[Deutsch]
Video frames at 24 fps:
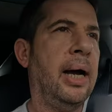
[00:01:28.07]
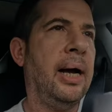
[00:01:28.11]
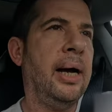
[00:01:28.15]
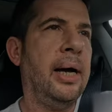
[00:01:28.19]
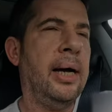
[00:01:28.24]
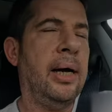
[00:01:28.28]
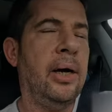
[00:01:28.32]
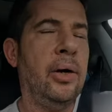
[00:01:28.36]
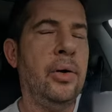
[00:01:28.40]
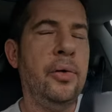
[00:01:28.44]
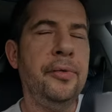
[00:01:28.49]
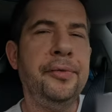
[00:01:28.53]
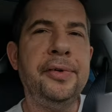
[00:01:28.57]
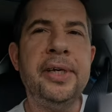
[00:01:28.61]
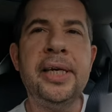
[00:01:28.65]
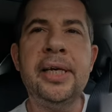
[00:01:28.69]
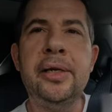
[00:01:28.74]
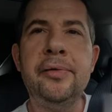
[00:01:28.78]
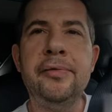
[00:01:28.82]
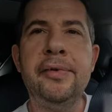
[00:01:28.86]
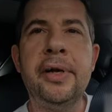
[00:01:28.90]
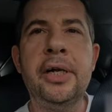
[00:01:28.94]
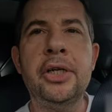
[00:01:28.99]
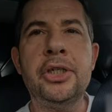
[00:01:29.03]
Auf
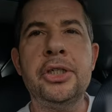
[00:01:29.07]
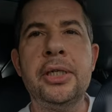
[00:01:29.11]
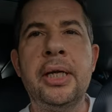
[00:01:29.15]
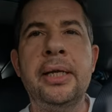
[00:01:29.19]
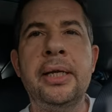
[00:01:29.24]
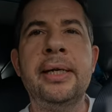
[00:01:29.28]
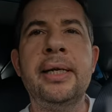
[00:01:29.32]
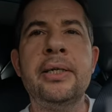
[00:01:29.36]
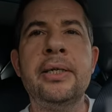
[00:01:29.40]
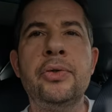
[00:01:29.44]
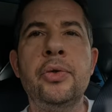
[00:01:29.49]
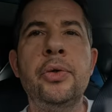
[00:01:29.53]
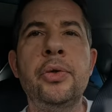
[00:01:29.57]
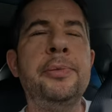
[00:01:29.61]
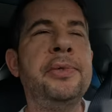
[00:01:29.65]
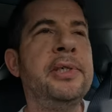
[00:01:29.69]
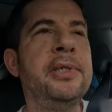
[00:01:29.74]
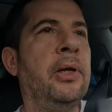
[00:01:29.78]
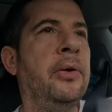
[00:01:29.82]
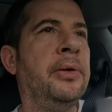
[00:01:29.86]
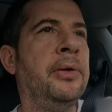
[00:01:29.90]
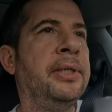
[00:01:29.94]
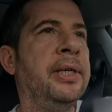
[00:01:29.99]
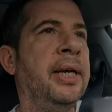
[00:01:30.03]
jeden Fall stand das
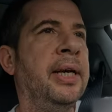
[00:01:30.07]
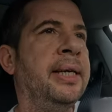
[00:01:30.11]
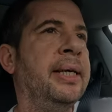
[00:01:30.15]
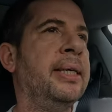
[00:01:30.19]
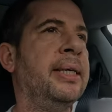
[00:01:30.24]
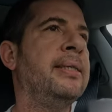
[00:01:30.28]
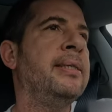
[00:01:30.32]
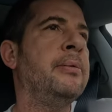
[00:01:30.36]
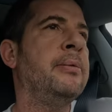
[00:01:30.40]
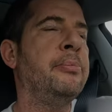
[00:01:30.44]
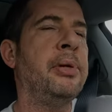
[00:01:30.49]
Y ja jetzt